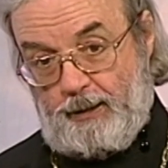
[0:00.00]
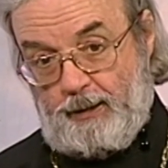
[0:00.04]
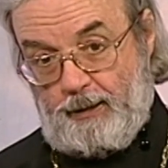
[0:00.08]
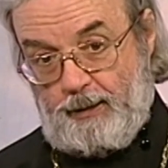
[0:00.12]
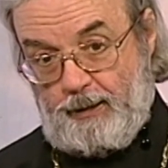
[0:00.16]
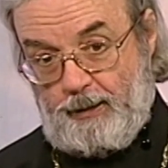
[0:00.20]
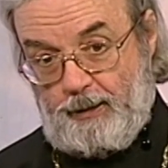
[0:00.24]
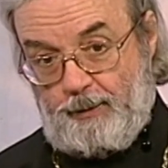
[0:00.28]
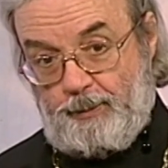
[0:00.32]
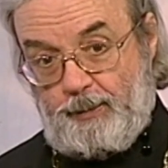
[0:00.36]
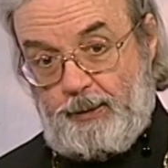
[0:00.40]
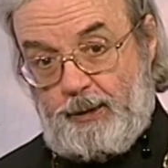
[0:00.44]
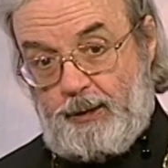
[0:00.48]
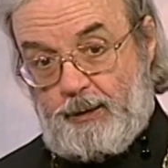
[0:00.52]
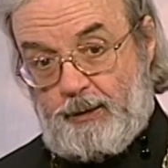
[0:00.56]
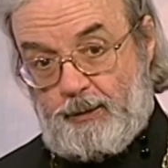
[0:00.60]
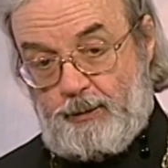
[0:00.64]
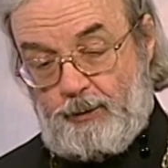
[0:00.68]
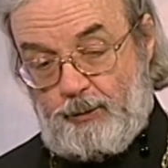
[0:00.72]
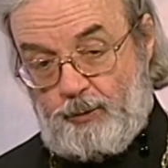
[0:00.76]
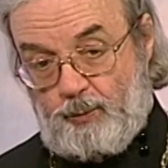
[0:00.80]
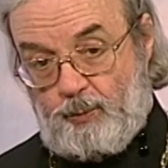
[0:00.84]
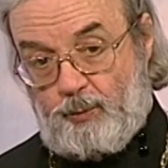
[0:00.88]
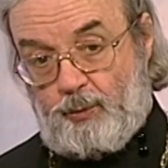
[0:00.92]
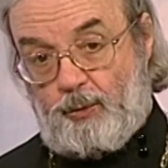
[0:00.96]
э, мир,
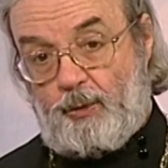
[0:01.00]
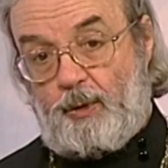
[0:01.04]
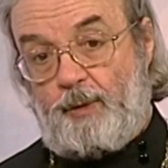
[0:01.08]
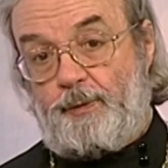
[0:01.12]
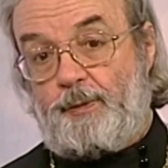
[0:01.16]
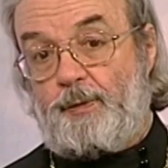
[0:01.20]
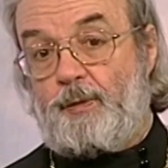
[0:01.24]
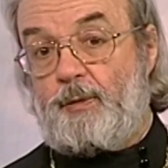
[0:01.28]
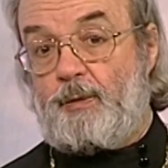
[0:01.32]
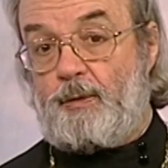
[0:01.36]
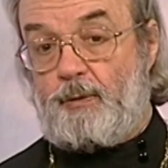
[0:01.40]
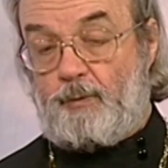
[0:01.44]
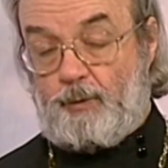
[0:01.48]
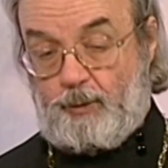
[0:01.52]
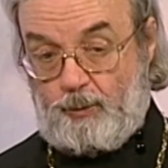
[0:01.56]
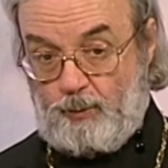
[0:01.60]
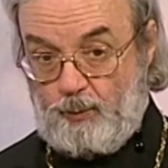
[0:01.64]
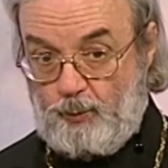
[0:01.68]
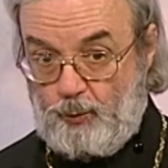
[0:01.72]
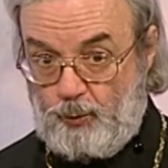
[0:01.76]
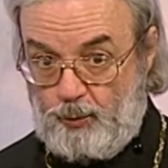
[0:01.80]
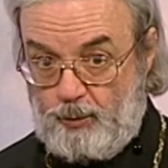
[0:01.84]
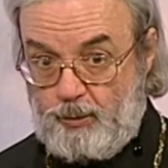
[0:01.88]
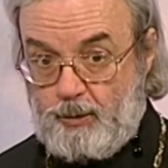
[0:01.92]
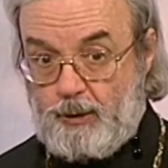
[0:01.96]
любовь, вот
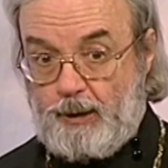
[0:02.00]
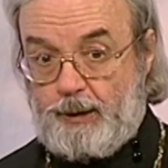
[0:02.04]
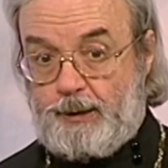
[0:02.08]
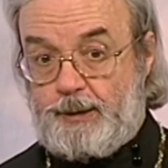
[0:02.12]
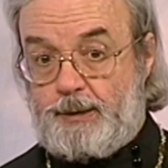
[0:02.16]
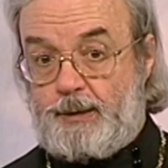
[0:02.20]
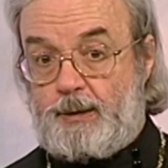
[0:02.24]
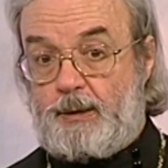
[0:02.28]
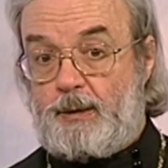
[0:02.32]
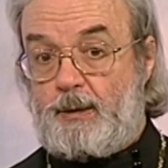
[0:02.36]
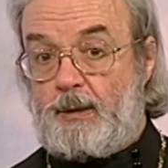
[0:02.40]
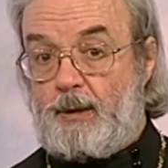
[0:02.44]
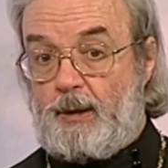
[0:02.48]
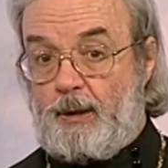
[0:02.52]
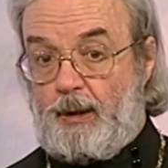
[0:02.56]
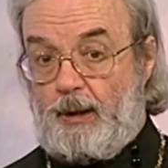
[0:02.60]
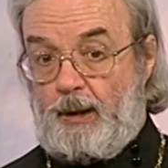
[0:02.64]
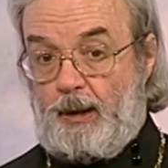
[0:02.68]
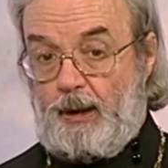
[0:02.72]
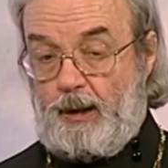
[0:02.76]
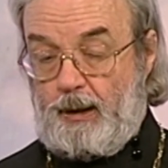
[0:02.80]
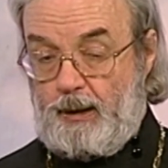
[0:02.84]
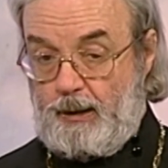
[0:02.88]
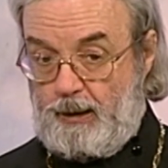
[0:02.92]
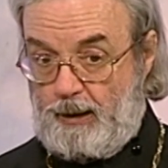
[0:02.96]
мудрость,
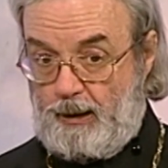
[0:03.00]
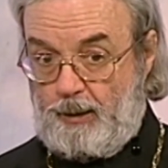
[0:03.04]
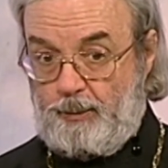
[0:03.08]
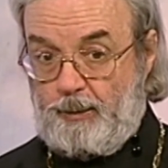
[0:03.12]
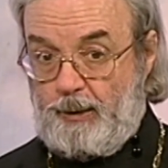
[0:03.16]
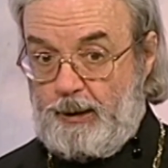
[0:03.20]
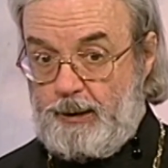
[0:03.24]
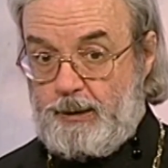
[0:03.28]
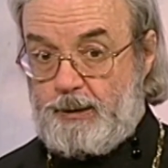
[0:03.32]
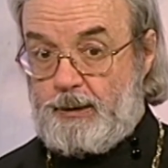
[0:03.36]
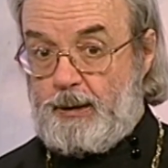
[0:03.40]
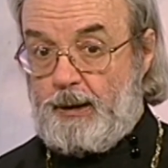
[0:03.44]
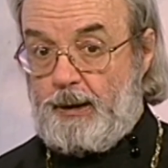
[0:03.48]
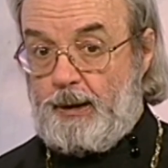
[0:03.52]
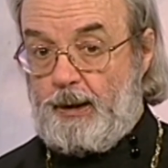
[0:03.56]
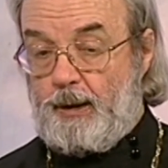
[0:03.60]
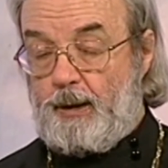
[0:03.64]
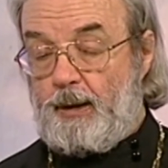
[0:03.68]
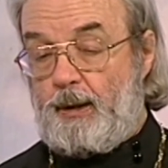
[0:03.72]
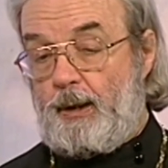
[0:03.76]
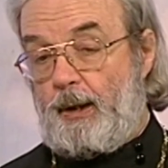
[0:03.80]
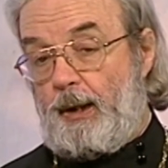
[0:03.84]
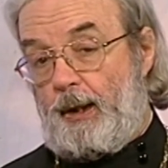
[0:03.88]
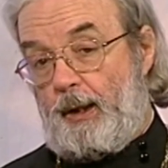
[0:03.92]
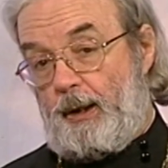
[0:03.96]

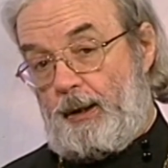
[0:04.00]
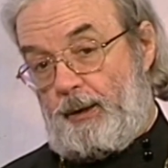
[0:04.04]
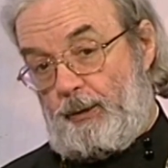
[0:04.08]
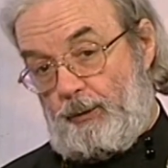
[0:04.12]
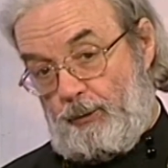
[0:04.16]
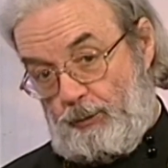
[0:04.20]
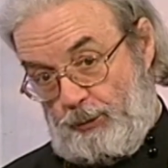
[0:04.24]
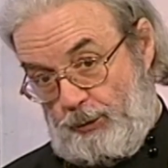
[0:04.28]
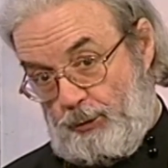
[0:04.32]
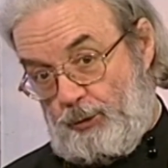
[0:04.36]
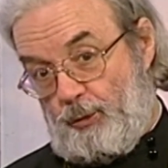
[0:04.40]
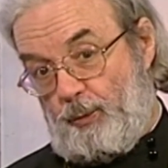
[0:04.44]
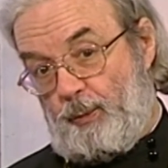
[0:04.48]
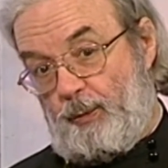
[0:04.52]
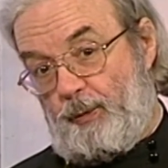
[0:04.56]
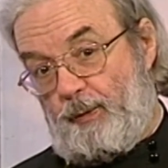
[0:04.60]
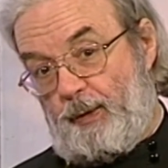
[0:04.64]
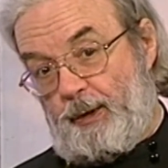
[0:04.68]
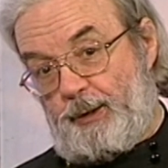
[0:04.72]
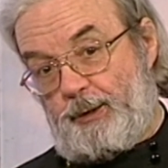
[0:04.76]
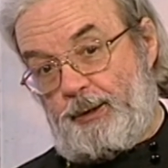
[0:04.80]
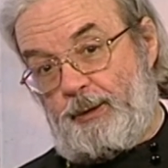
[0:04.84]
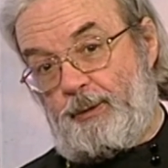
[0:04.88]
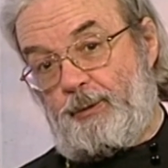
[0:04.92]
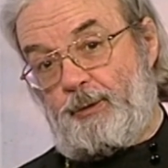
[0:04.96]
единомыслие, ну и чтобы у
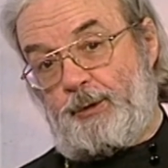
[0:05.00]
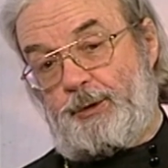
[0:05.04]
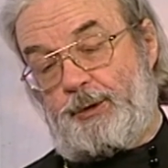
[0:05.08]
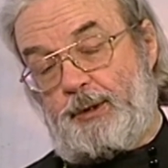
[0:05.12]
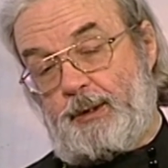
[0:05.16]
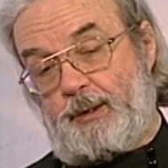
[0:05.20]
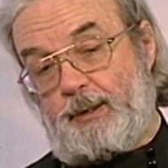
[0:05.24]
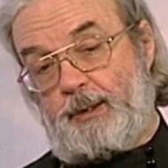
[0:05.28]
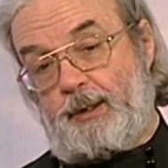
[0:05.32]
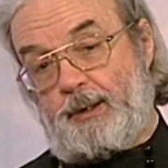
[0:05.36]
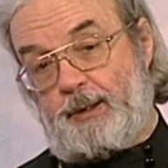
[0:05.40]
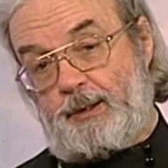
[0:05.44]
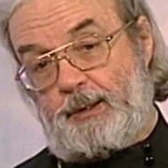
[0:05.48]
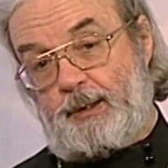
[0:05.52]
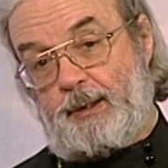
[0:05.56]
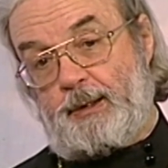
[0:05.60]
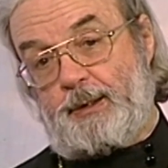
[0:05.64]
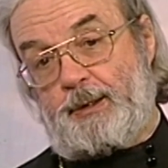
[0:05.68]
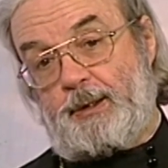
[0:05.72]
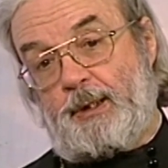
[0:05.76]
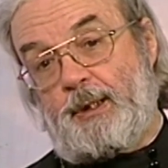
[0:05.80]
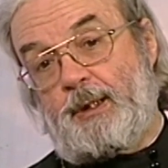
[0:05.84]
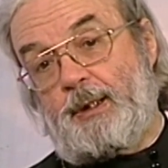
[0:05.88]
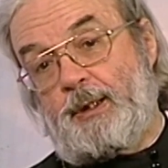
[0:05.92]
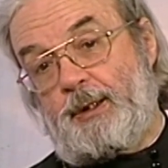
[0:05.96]
вашей дочери
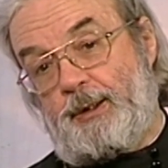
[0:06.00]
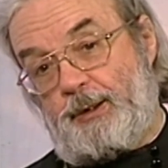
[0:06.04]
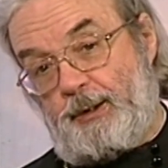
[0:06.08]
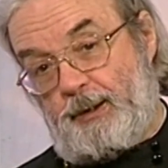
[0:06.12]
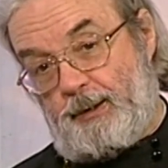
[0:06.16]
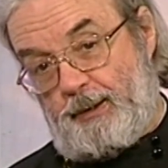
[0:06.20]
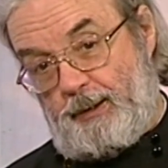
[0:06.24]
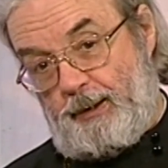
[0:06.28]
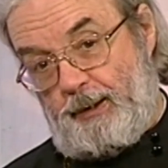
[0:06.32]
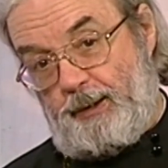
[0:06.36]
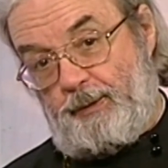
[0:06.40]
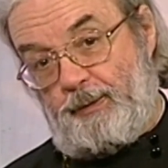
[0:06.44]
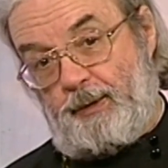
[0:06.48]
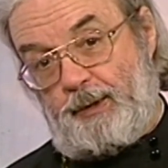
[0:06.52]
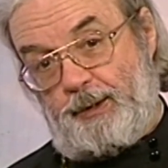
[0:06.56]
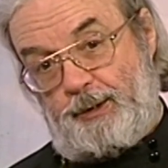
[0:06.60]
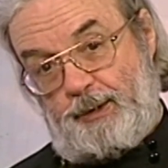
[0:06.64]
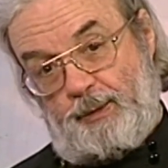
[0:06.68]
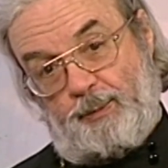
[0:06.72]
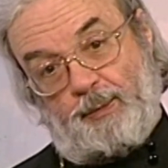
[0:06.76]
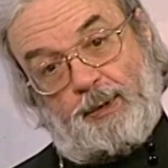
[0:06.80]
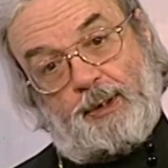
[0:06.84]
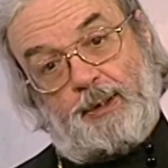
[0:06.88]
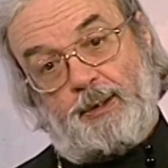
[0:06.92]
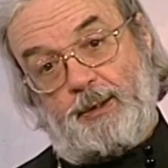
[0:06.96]
сложилась счастливая
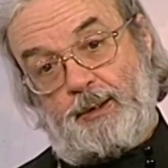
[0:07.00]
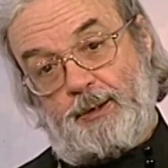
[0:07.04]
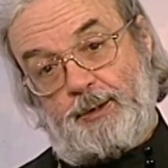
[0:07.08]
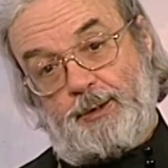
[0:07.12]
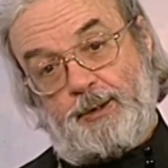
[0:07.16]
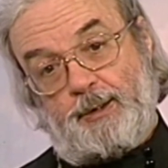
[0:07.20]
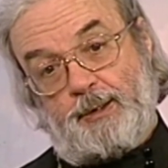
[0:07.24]
семейная